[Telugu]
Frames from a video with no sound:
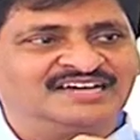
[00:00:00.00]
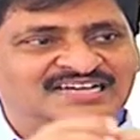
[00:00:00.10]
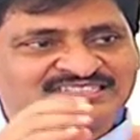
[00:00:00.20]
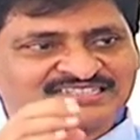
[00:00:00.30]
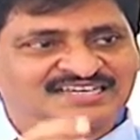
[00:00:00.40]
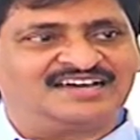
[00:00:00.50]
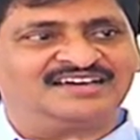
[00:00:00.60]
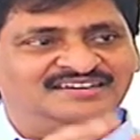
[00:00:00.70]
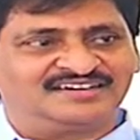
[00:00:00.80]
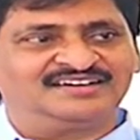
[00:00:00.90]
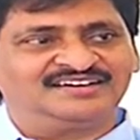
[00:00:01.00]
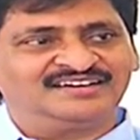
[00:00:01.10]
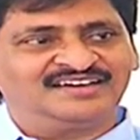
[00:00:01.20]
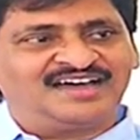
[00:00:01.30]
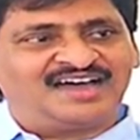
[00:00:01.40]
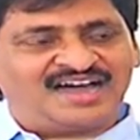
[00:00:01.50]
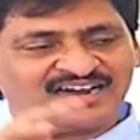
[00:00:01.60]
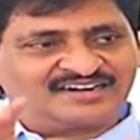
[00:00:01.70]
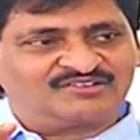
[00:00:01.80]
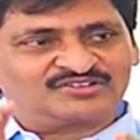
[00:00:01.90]
అని చేత ఆయన
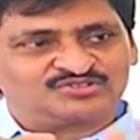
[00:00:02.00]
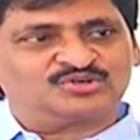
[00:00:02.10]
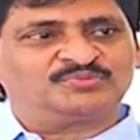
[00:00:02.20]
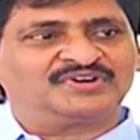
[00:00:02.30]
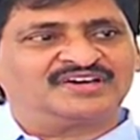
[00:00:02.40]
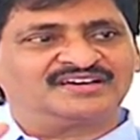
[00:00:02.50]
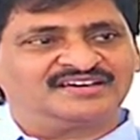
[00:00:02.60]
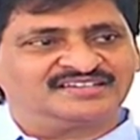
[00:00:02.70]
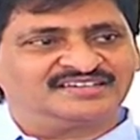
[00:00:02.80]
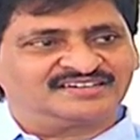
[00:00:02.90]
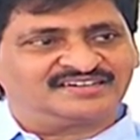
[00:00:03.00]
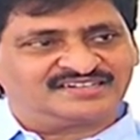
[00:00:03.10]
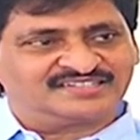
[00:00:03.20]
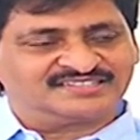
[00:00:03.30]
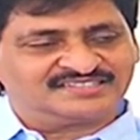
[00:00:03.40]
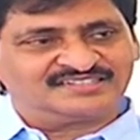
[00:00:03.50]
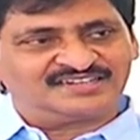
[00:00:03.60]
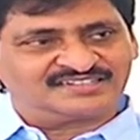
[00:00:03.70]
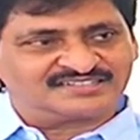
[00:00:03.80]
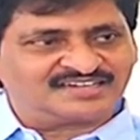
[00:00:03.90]
అక్కడ ఒక సోపోలాగా అది కట్టించి
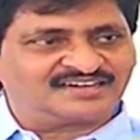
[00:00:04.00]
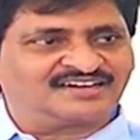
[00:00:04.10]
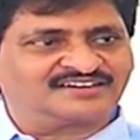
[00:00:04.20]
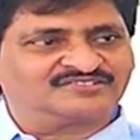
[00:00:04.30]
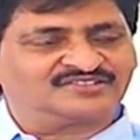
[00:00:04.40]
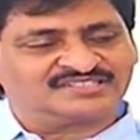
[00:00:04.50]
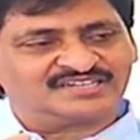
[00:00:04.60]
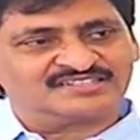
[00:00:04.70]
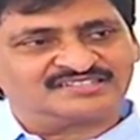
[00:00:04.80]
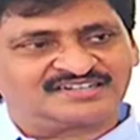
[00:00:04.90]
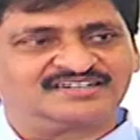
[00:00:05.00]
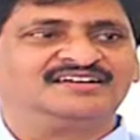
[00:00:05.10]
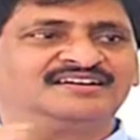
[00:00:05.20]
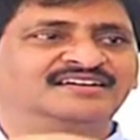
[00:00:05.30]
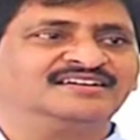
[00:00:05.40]
అందరి సహకారంతో చాలా చక్కగా